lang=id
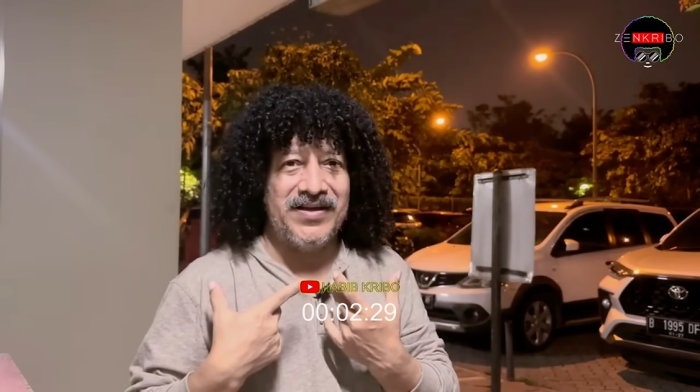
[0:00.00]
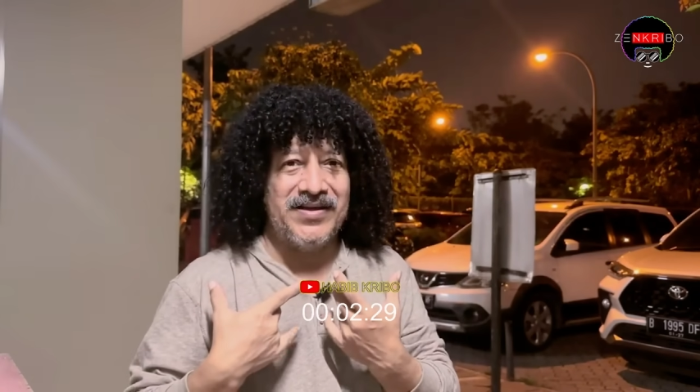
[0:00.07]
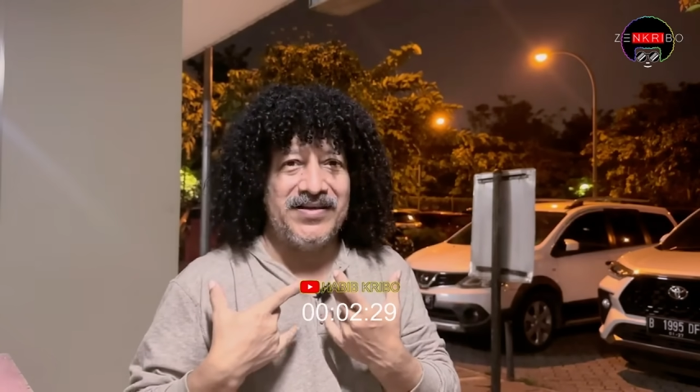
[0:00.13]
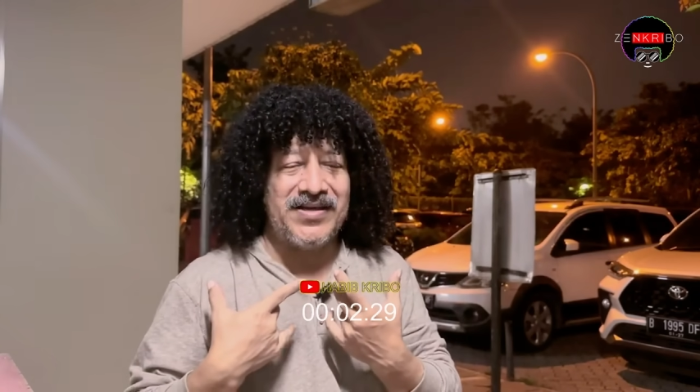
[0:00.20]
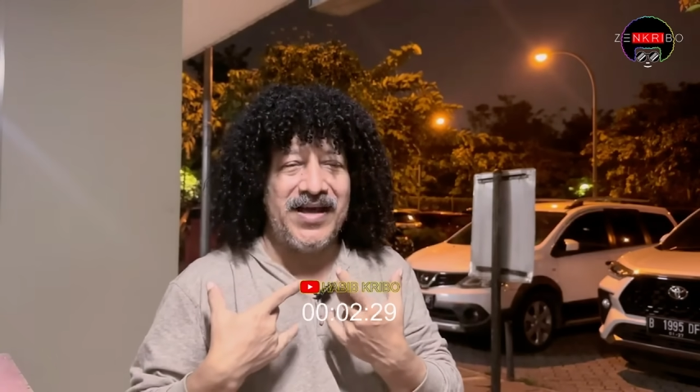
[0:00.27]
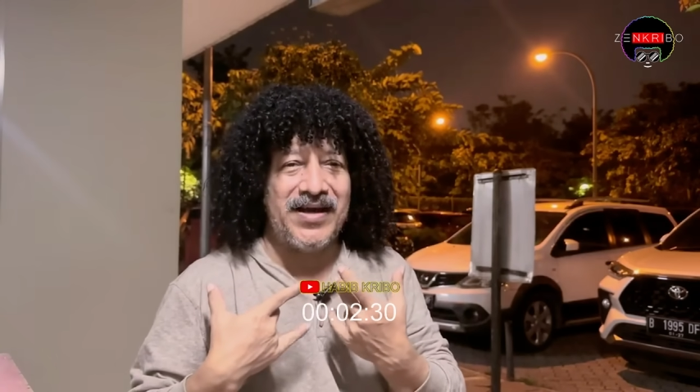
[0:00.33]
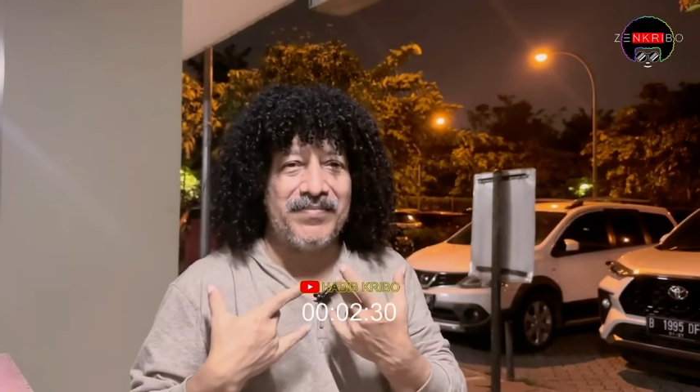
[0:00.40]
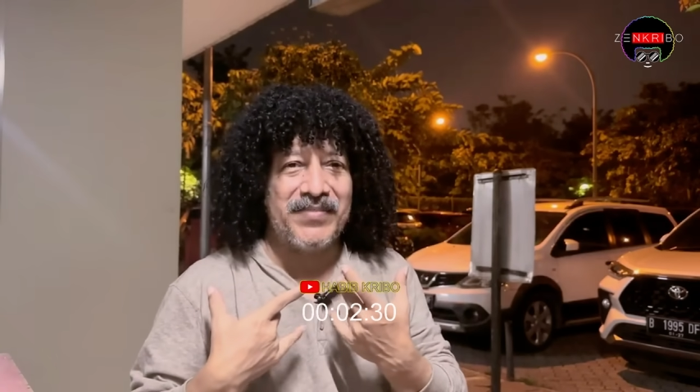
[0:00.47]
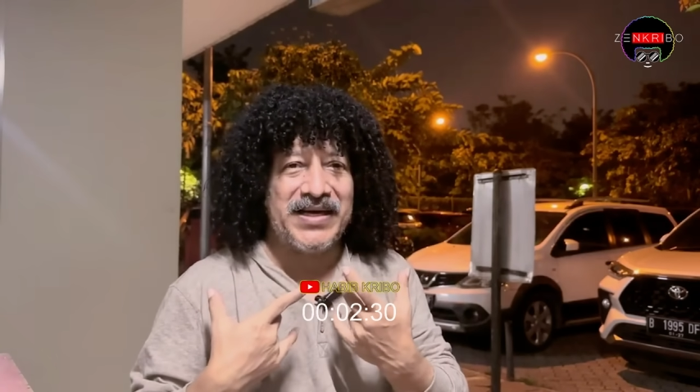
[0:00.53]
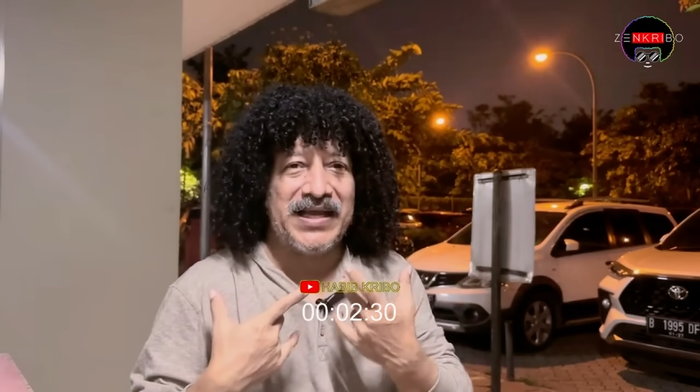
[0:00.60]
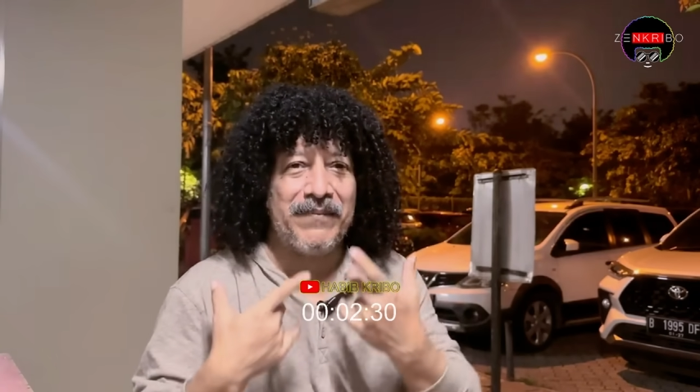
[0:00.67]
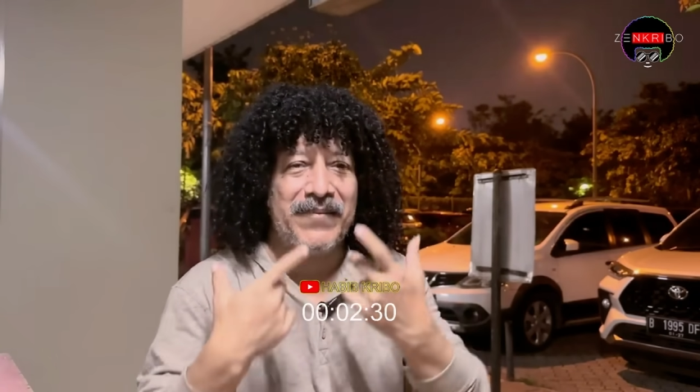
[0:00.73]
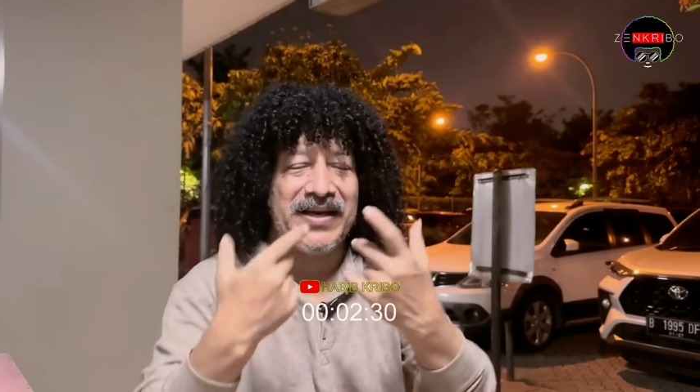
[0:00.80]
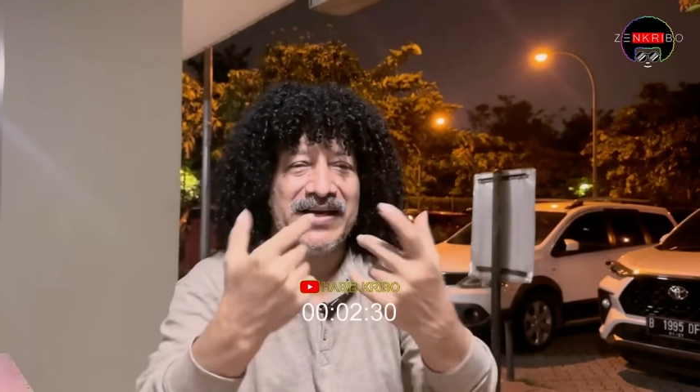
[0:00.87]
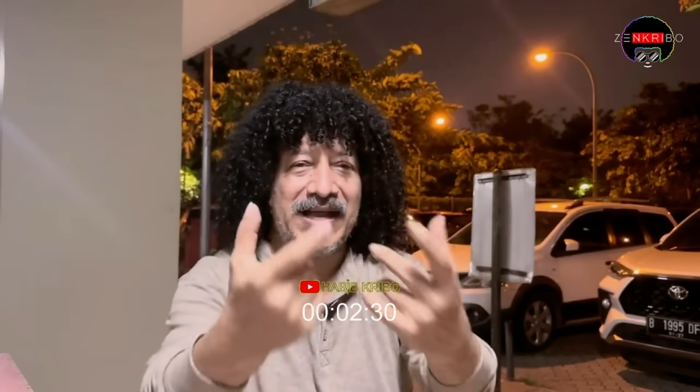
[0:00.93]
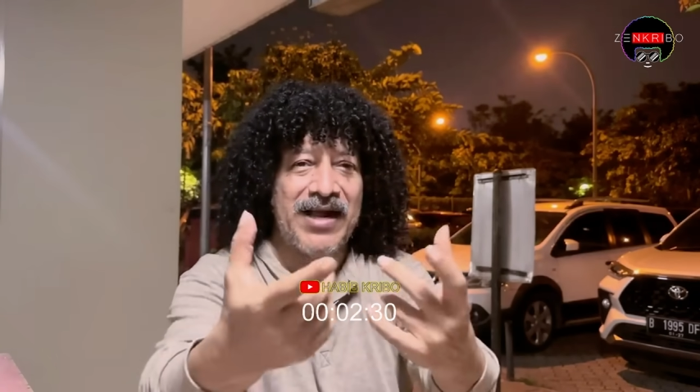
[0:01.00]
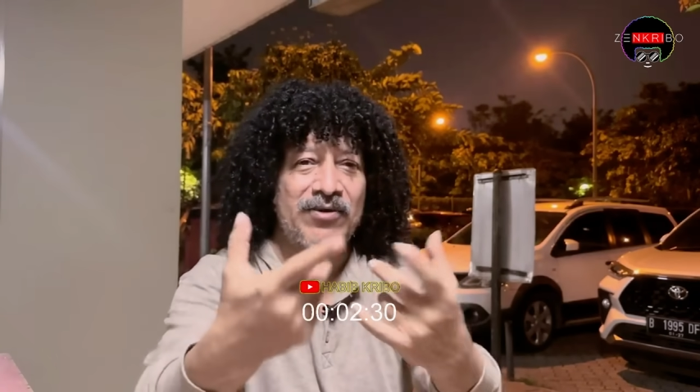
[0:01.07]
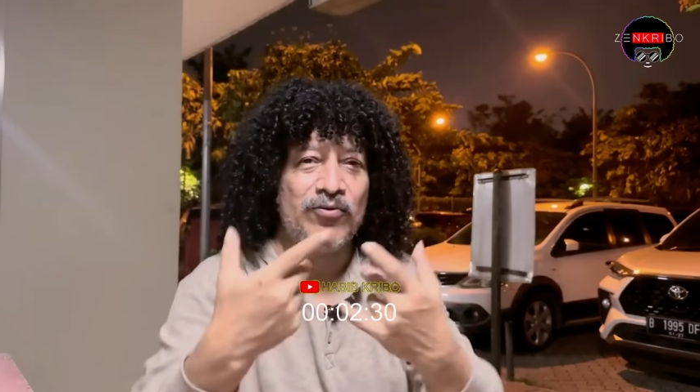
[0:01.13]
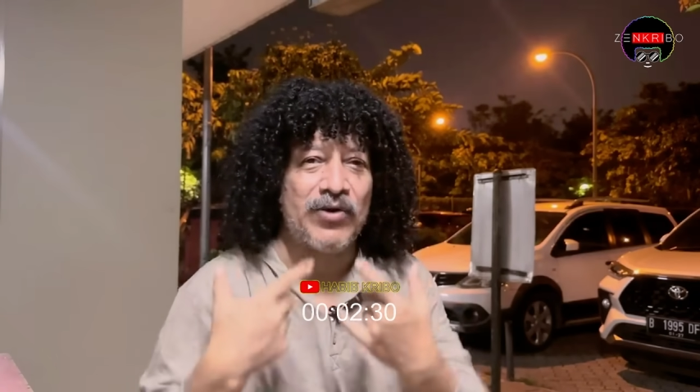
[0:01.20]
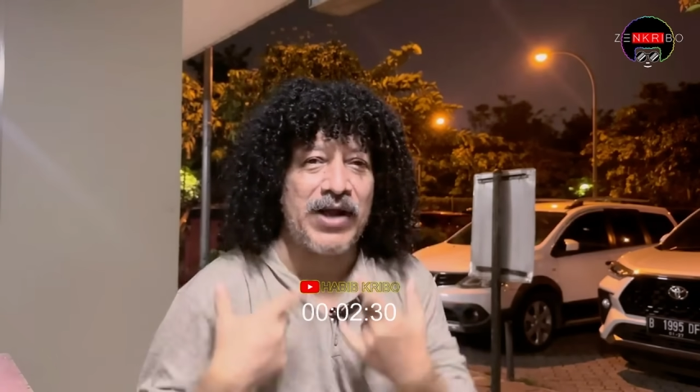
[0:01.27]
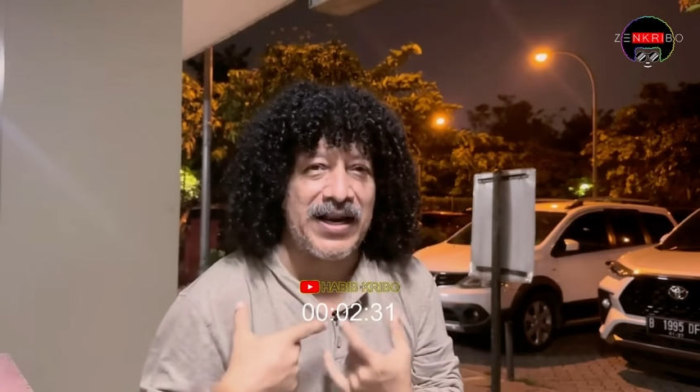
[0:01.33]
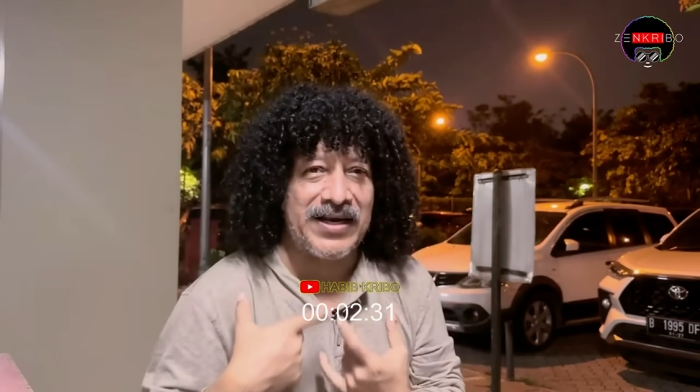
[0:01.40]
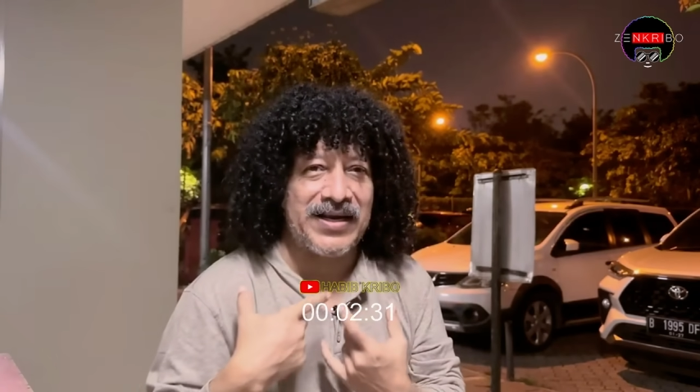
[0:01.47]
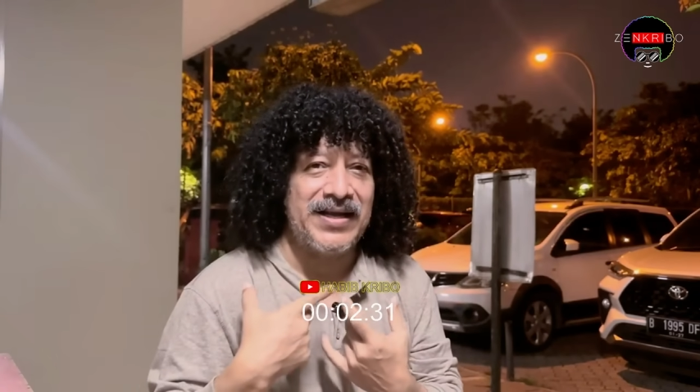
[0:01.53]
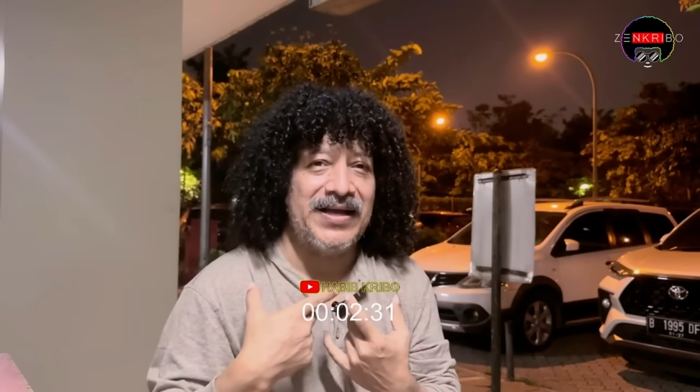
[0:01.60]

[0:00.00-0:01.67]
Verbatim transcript: yang mengimani Al-Quran.